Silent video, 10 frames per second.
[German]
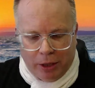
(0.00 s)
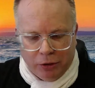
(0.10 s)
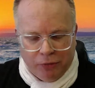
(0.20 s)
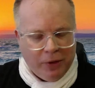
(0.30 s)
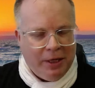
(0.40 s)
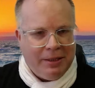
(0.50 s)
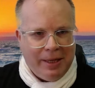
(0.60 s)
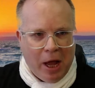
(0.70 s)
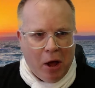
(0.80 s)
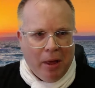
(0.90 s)
Also ist wirklich
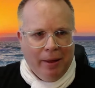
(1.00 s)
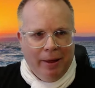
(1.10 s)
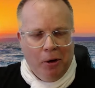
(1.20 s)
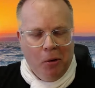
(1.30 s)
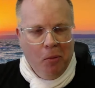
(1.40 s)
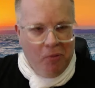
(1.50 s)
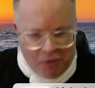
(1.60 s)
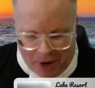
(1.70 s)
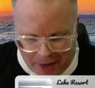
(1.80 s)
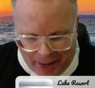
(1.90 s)
sehr
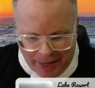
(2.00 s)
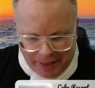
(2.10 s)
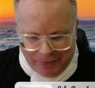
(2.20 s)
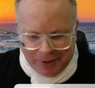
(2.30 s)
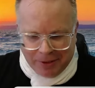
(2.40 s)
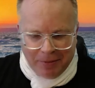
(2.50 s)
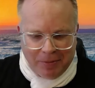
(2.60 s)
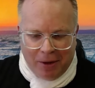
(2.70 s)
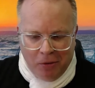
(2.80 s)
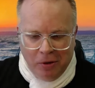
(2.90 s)
umfangreich. Wie gesagt, es
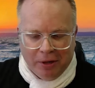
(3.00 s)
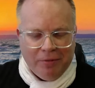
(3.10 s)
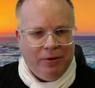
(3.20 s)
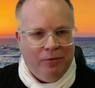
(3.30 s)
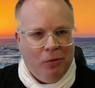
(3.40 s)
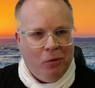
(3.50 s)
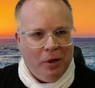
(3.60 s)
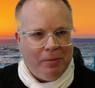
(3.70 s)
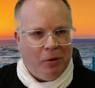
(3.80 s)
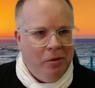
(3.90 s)
gibt da 120 Wohnungen,
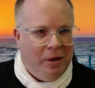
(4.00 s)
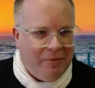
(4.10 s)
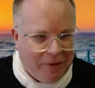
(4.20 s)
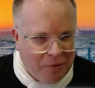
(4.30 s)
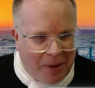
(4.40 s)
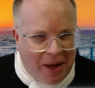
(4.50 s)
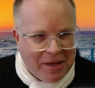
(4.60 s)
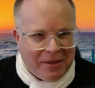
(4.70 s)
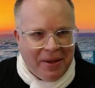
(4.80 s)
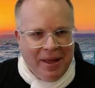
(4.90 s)
gibt auch 120
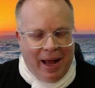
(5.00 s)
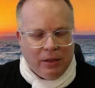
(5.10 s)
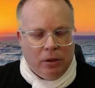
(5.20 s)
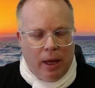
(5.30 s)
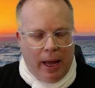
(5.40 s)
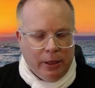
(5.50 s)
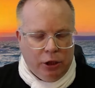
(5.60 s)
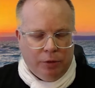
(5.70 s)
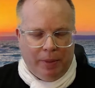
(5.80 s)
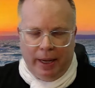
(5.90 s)
Preise. Also
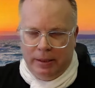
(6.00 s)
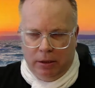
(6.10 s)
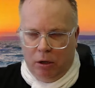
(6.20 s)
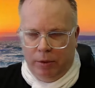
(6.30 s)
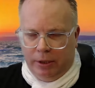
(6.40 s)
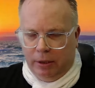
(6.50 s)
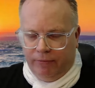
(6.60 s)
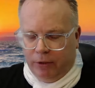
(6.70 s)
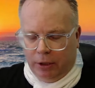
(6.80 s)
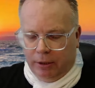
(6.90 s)
Einstiegspreise, glaube ich,
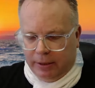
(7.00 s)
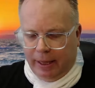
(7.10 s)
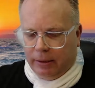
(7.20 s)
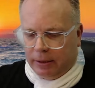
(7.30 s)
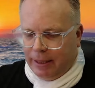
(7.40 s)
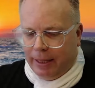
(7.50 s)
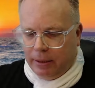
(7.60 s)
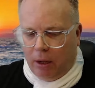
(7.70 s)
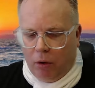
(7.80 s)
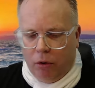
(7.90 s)
wirklich sehr
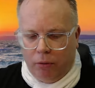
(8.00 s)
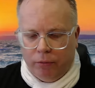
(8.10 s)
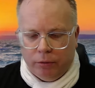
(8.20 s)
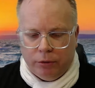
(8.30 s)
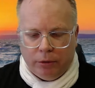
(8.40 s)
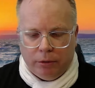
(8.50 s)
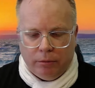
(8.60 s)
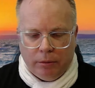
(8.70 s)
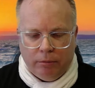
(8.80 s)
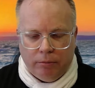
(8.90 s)
interessant auch und äh,
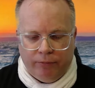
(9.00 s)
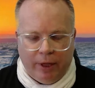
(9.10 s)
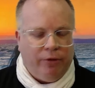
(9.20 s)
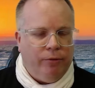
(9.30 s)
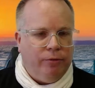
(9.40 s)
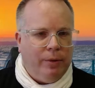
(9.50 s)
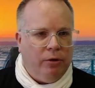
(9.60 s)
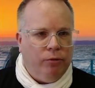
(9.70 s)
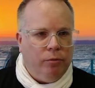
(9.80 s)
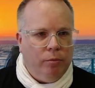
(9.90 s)
das, was man
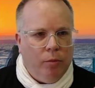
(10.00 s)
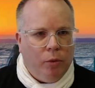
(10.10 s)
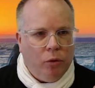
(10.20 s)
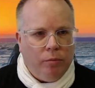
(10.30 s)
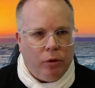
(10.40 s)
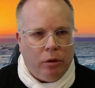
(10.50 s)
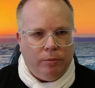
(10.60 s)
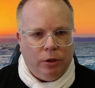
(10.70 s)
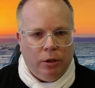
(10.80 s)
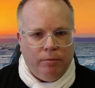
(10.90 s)
dafür geboten
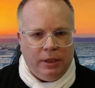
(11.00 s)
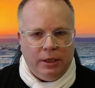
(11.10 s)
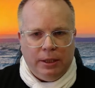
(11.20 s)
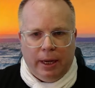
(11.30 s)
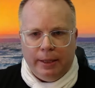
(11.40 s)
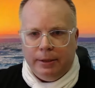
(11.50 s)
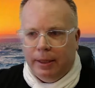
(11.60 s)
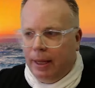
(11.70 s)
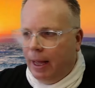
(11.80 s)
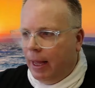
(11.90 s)
bekommt, mit Sicherheit
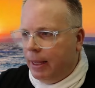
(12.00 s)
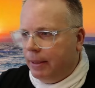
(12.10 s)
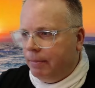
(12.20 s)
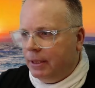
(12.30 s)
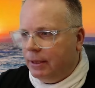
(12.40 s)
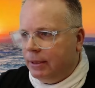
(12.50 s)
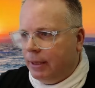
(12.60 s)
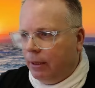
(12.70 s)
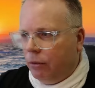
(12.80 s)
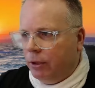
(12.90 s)
ähm, ist es
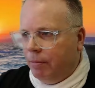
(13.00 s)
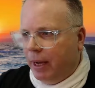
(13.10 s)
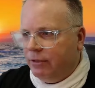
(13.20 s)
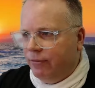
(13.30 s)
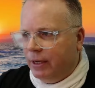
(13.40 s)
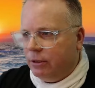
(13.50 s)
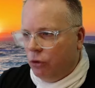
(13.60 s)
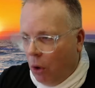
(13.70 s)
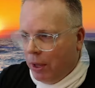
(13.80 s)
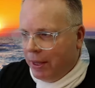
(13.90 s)
dann auch den Preis wert.
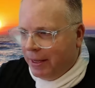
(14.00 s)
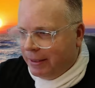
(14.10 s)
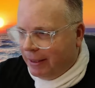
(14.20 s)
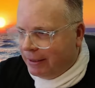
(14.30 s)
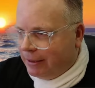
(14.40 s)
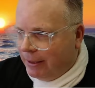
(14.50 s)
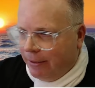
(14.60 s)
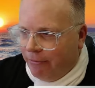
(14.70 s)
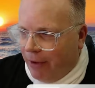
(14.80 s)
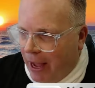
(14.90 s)
So, das
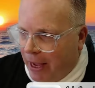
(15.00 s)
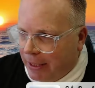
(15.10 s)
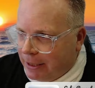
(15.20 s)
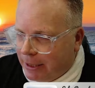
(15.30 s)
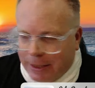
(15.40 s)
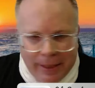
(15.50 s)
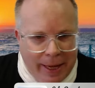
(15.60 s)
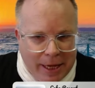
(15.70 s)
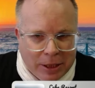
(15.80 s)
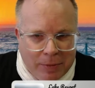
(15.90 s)
war's
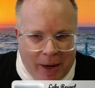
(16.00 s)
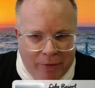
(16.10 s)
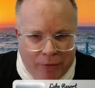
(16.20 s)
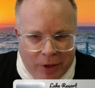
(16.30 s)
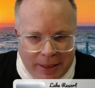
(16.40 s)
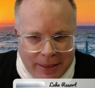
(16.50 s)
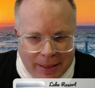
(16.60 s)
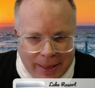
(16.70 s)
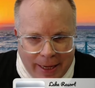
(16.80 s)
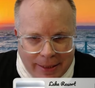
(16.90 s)
erstmal von
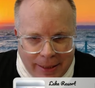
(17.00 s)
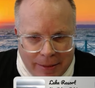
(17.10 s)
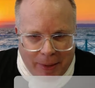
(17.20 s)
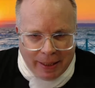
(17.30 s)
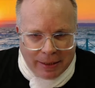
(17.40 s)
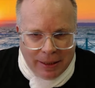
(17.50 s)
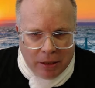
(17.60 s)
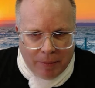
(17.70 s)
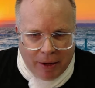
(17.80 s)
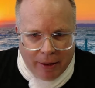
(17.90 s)
dieser Seite. Ich mache jetzt hier
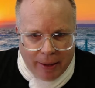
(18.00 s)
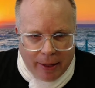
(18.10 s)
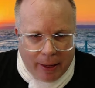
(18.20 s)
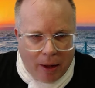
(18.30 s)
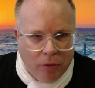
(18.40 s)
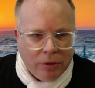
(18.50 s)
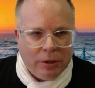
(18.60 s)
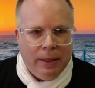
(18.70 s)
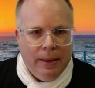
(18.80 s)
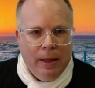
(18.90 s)
nochmal raus.